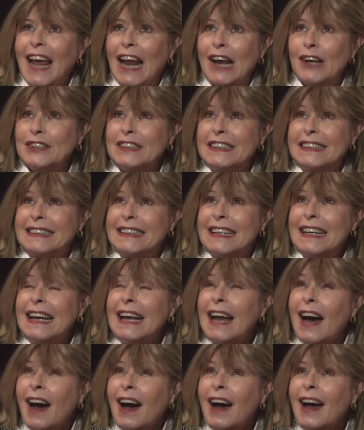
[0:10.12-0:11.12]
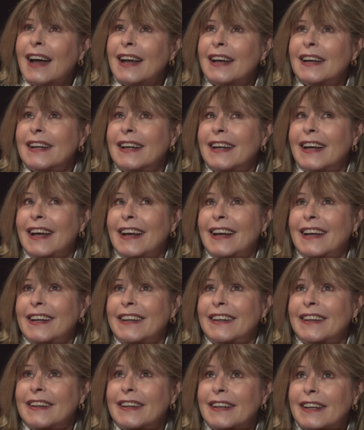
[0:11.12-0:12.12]
Alors Stella, elle
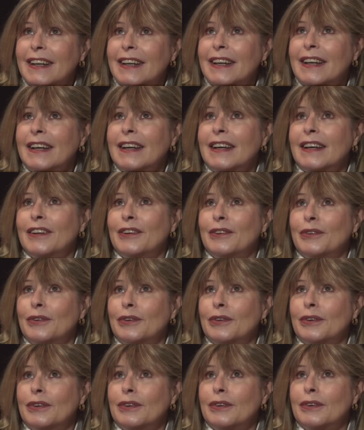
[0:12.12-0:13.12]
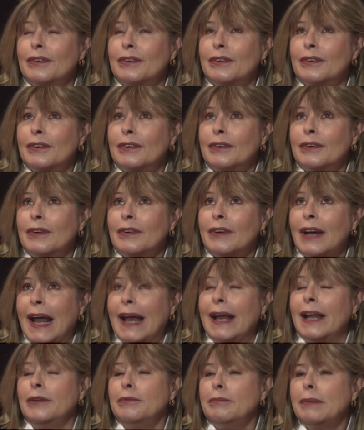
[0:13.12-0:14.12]
est, née de,
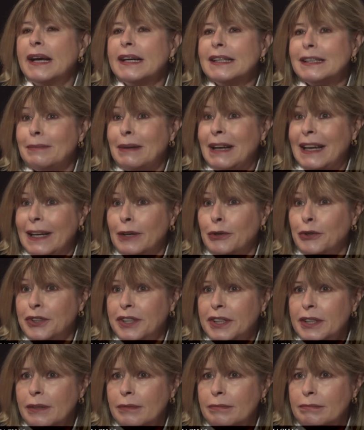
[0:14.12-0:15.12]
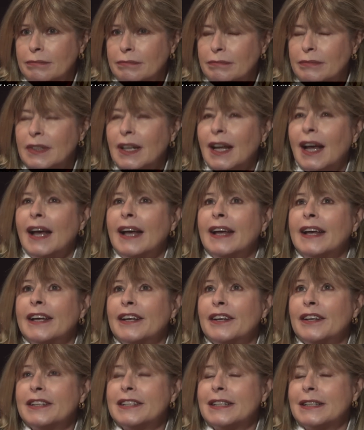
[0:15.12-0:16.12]
Voilà, elle a une mère qui s'appelle Léonie,
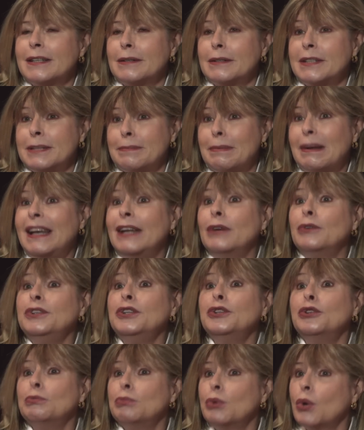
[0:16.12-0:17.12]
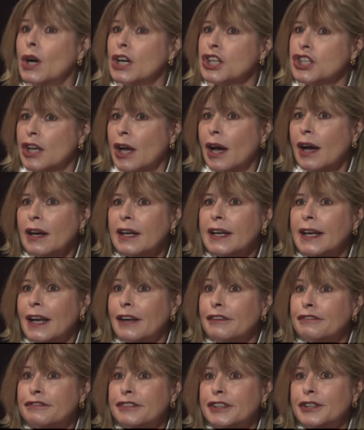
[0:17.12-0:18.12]
qui, s'appelle Léonie de Bourrachard, qui est
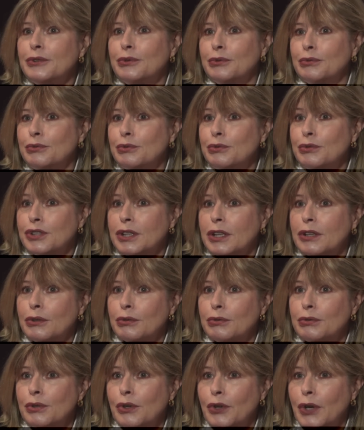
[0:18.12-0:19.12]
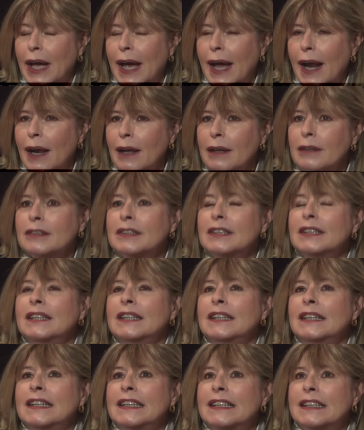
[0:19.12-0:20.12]
la fille du château local,
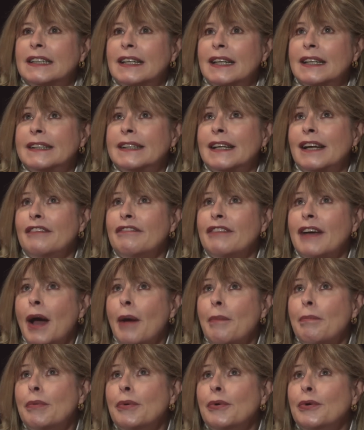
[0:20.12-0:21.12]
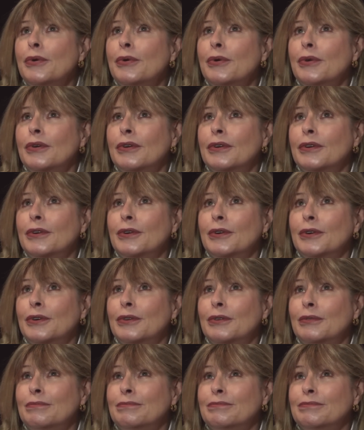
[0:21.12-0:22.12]
qui a été élevée un peu
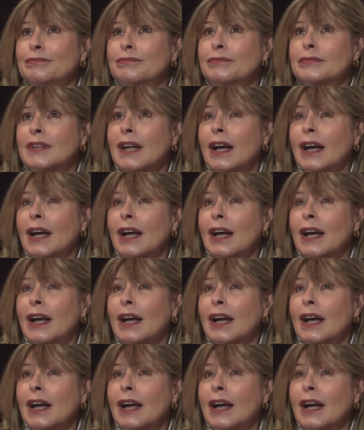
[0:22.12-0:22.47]
euh,